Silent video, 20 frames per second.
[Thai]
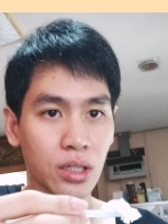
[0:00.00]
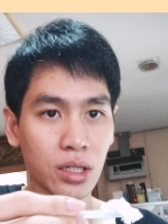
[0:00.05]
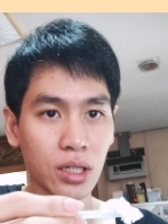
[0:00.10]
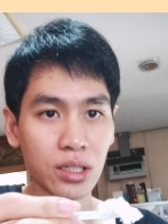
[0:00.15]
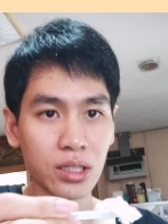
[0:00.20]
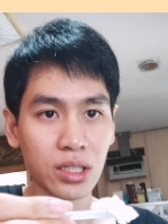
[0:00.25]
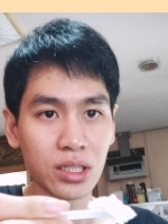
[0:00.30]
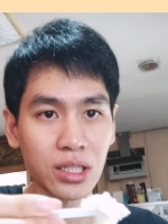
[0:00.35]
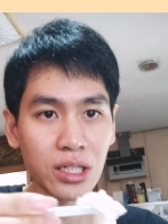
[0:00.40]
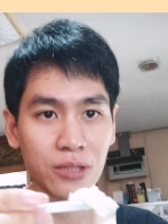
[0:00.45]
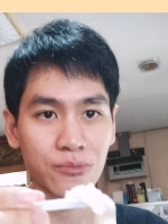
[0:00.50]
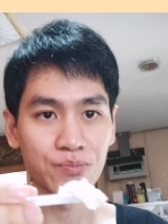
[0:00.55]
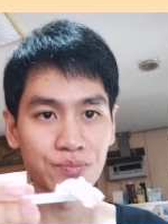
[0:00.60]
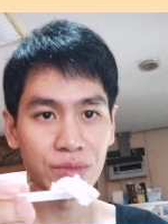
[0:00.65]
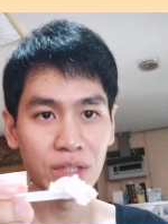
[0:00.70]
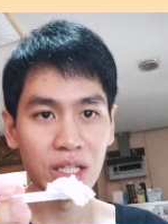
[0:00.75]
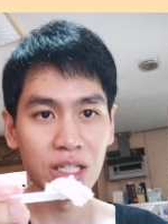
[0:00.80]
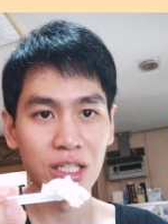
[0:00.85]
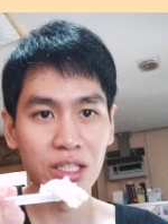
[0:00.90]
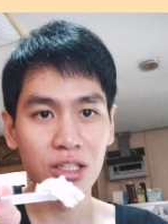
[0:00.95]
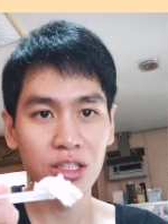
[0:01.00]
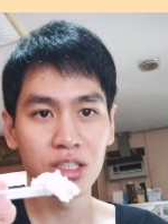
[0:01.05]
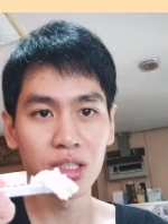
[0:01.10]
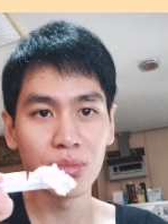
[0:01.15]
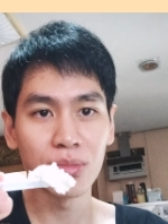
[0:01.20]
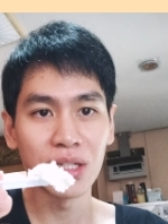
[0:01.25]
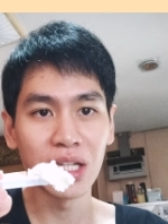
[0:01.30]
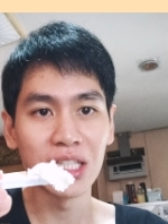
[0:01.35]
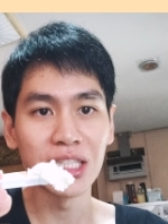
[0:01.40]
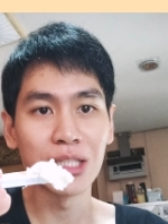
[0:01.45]
ข้างในนะอันนี้ก็จะ
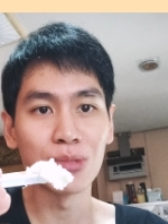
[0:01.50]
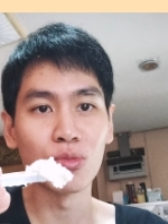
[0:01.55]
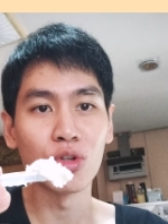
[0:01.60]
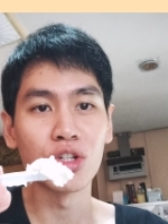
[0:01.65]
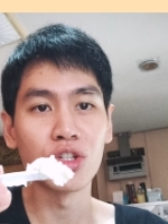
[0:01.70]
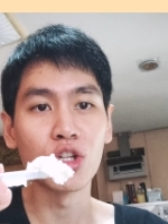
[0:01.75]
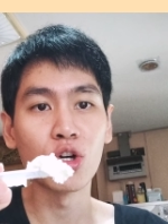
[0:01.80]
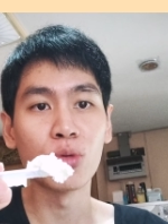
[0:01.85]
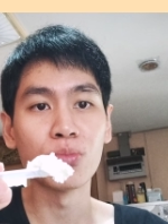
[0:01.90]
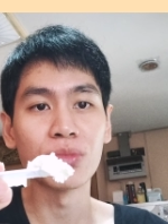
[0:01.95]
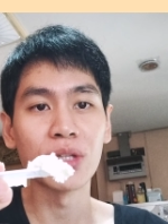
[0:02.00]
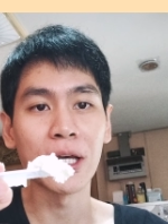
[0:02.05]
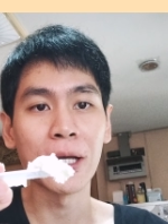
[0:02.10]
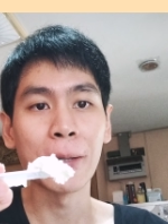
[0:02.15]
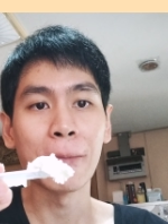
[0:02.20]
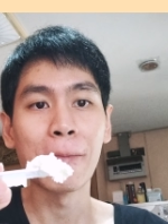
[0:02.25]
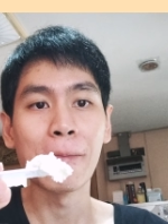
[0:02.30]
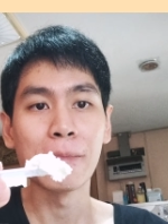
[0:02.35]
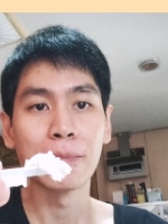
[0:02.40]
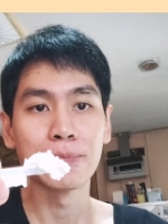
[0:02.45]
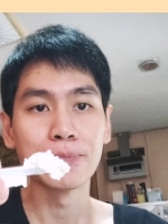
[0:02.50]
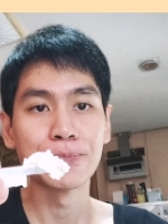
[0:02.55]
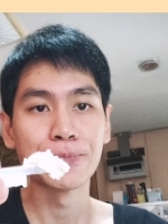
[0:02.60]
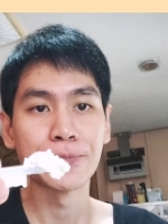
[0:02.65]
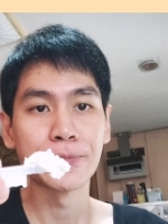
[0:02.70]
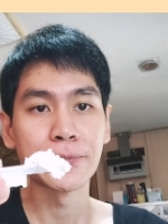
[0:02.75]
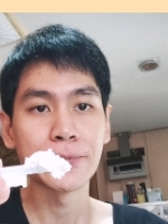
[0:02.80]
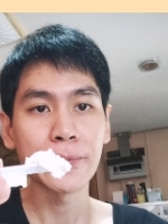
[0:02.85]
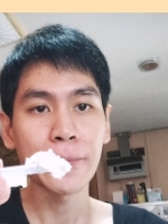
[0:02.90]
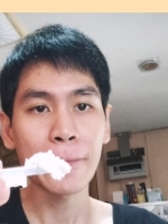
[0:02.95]
เป็นไอติมรสนมนะ
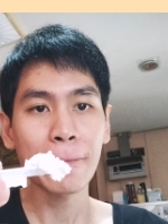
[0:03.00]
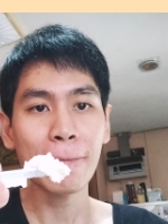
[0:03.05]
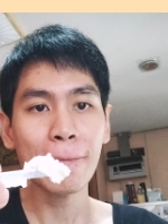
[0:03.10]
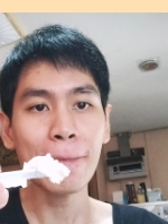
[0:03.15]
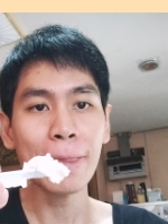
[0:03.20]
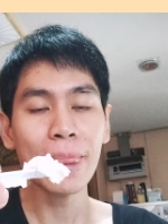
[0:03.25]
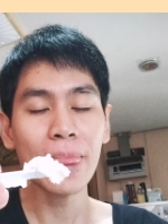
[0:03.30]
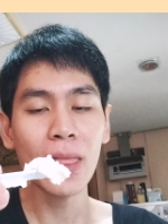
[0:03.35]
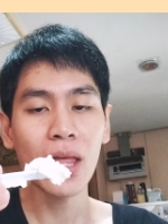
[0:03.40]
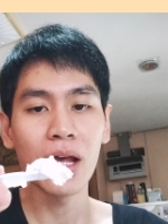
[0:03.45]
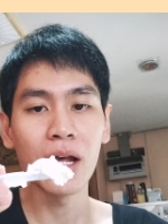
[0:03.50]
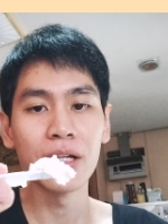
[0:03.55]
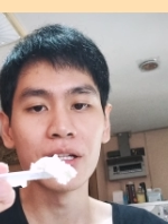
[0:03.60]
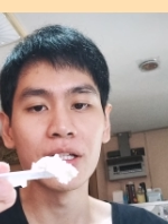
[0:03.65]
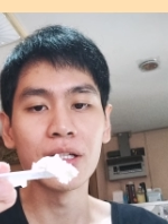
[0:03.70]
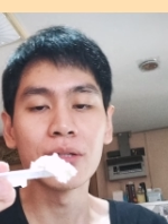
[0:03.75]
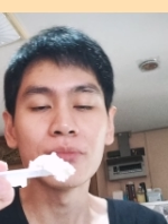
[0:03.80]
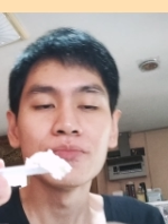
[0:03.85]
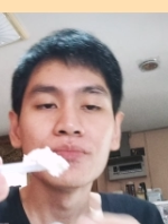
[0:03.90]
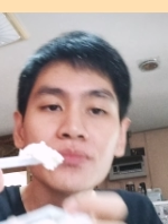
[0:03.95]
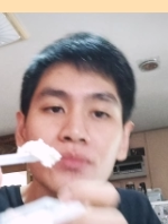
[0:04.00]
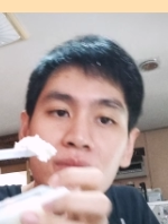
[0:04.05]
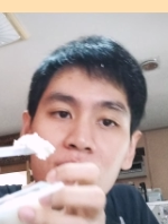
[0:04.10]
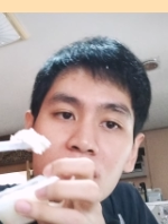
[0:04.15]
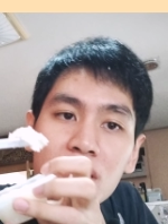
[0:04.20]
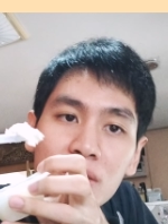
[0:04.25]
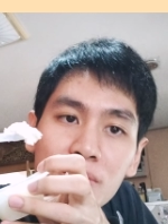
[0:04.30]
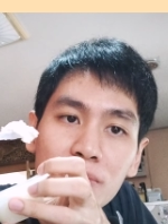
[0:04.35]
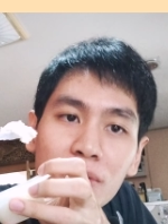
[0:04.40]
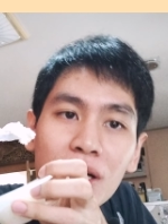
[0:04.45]
อันนี้
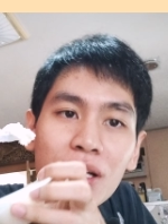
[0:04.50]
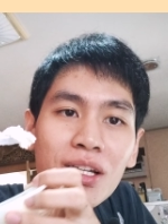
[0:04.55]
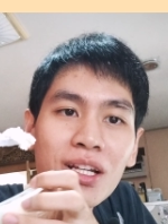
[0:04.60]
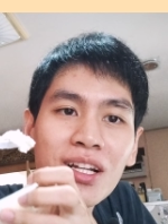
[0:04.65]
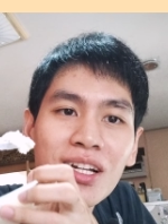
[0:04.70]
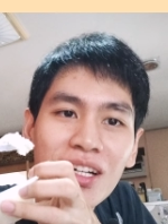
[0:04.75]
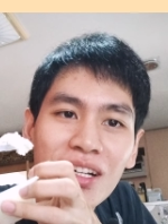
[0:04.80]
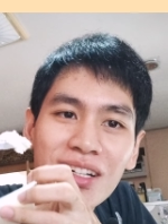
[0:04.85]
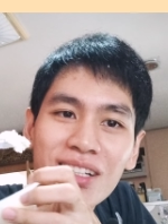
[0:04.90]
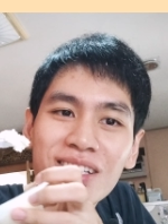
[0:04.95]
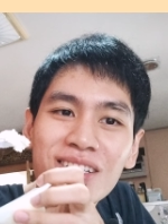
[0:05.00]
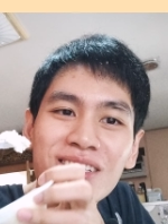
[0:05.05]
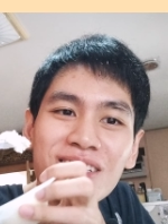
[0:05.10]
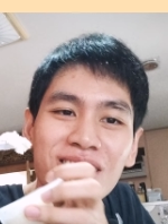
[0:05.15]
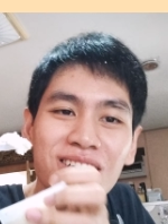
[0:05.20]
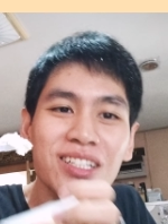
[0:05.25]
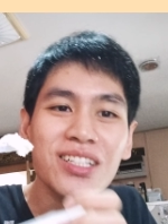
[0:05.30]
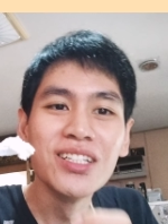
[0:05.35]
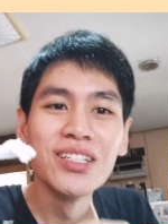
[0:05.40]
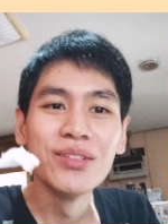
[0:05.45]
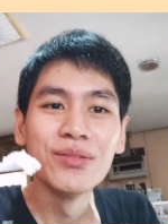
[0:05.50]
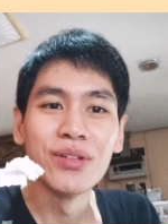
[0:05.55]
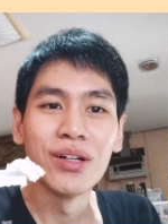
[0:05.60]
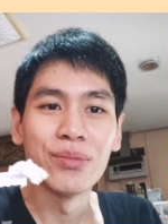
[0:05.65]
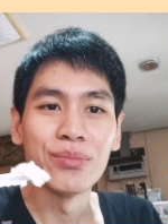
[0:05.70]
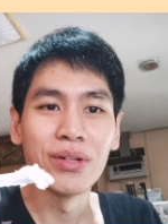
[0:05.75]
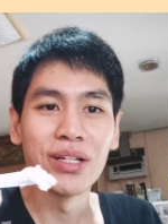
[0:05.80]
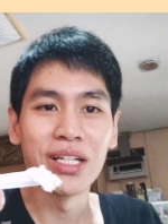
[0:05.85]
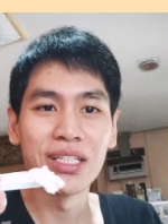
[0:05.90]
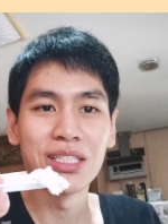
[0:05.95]
เพื่อน
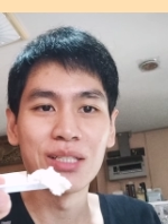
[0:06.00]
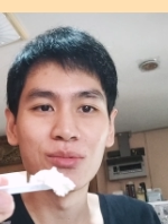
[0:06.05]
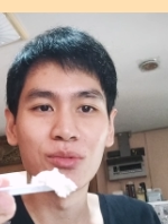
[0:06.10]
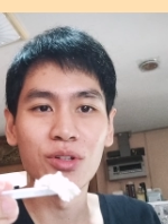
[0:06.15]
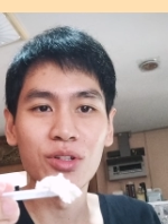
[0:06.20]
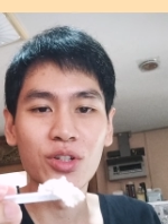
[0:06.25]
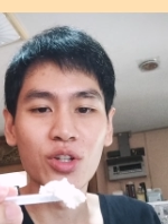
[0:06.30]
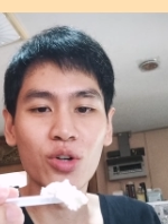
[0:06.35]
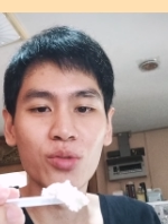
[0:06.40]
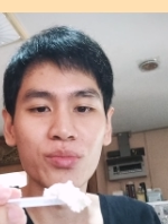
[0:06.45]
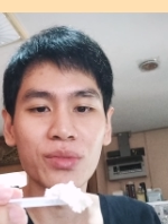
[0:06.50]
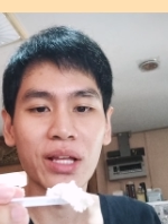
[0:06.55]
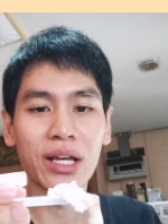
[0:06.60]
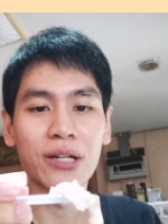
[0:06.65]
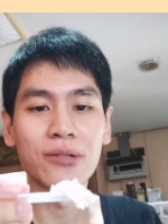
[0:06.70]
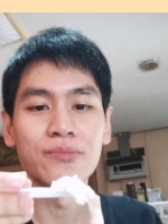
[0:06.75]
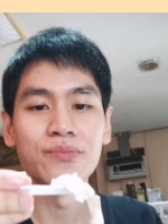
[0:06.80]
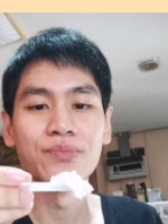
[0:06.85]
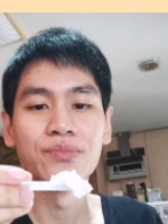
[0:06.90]
เป็นไอติมรสนมนะ